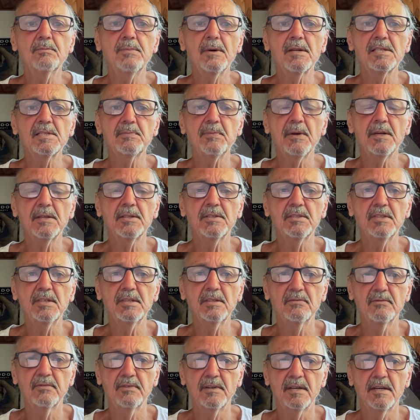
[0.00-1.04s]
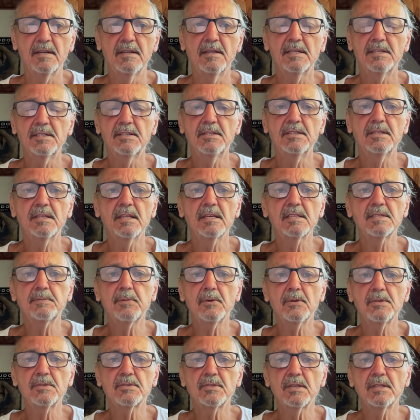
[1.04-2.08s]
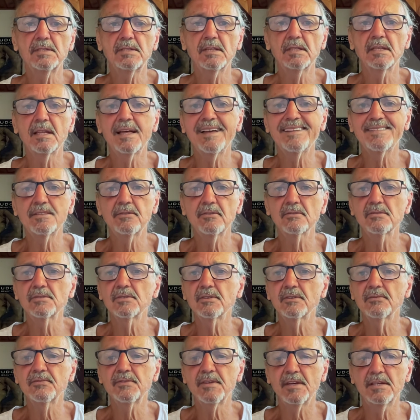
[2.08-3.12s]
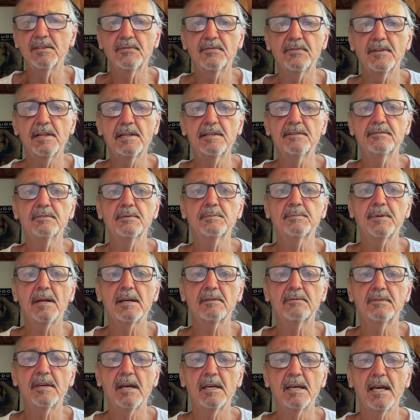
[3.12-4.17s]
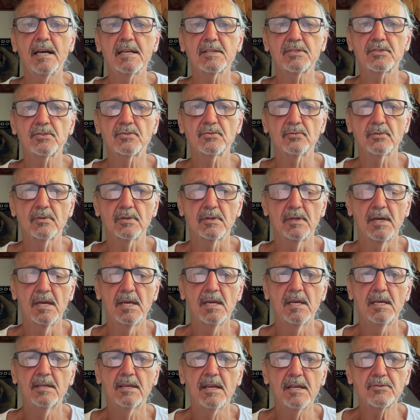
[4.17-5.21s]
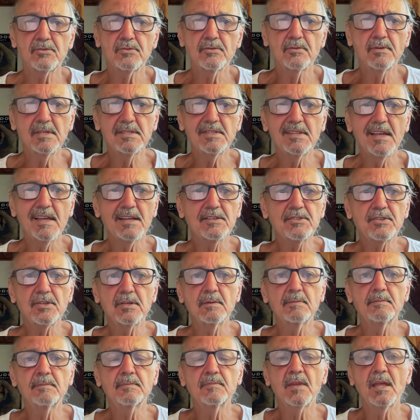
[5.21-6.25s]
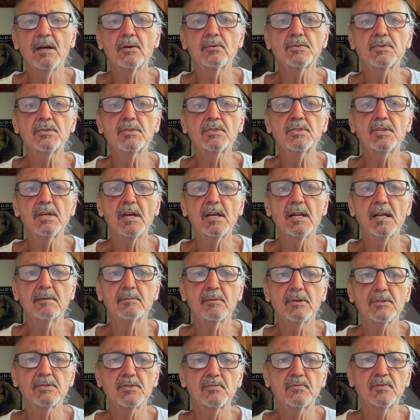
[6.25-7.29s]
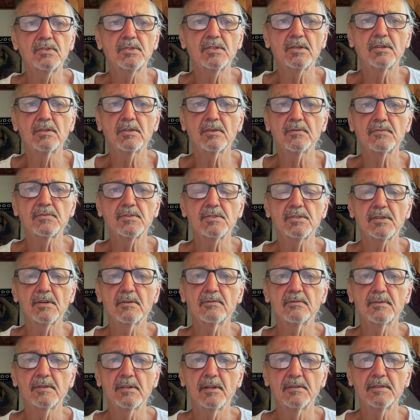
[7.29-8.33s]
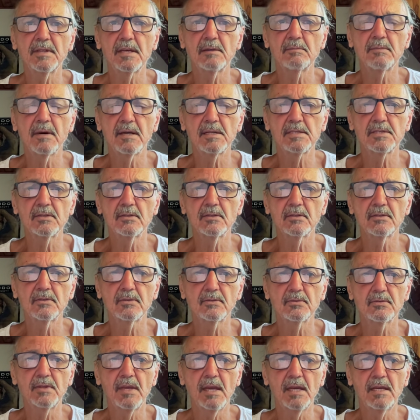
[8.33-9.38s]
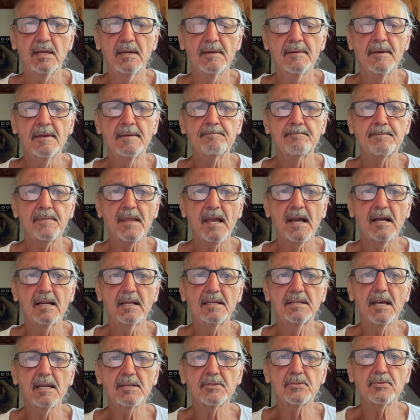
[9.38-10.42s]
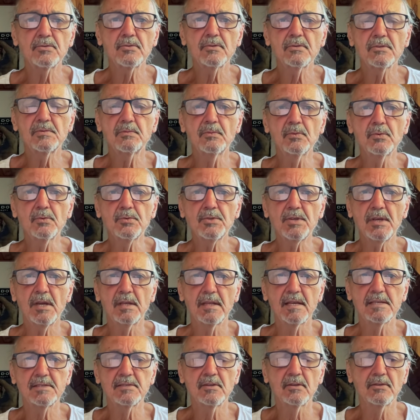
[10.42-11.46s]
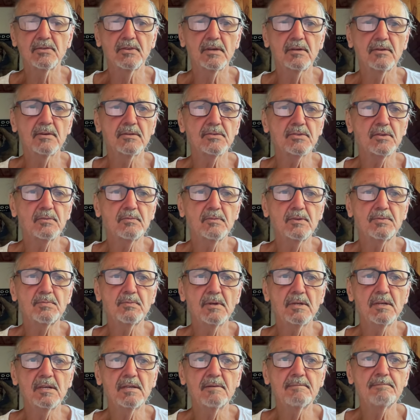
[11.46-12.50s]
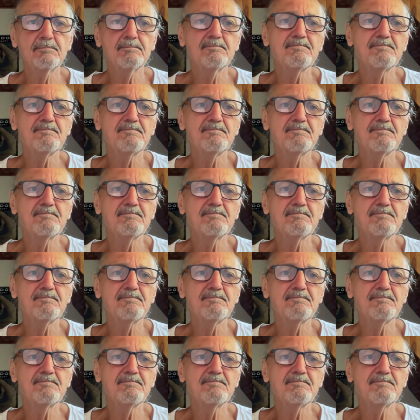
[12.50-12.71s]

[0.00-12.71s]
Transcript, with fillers: perspektywę, inne spojrzenie na to, co w tej chwili wyprawia jaszczur. Jaszczur jest naszym nauczycielem, oczywiście to wszystko wygląda bardzo okrutnie, ale jaszczur zmusza nas do tego, żebyśmy